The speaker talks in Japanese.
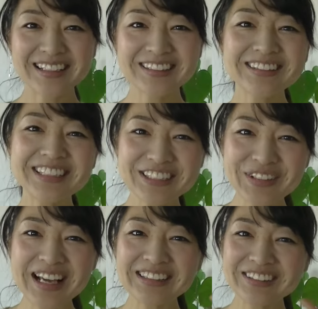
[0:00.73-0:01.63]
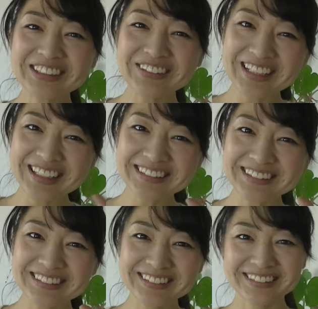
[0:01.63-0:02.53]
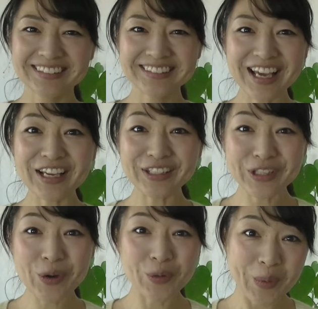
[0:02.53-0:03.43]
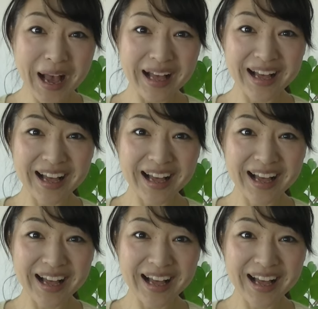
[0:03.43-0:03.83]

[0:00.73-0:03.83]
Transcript: こんにちは、のりこです今日は